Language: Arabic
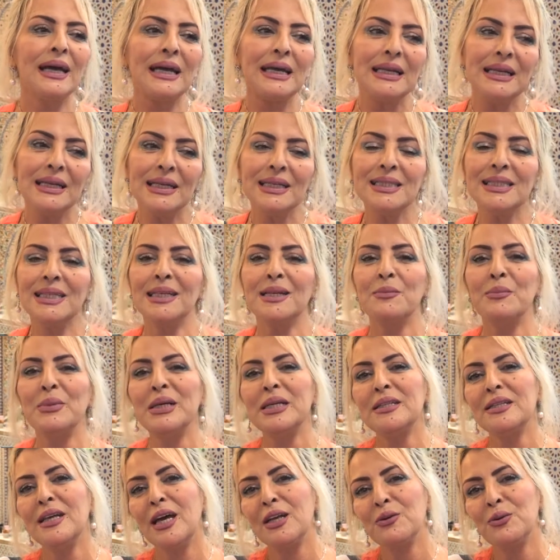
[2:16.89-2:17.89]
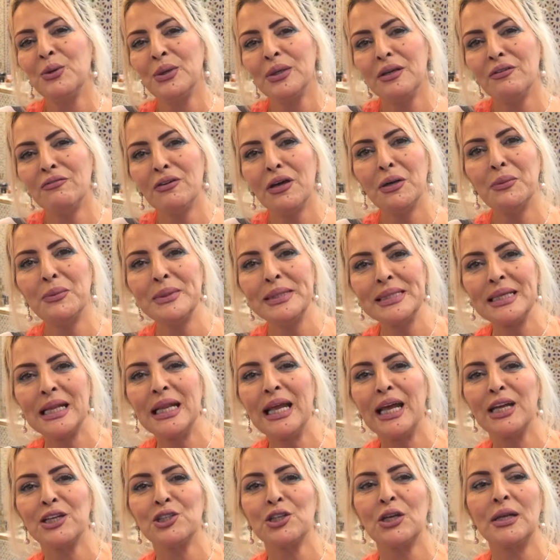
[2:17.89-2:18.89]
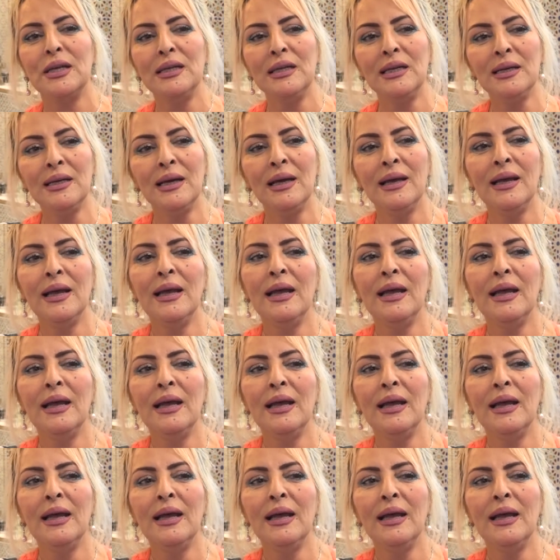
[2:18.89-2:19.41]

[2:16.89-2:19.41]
خليتي الميدان وحنا في امس الحاجه ليك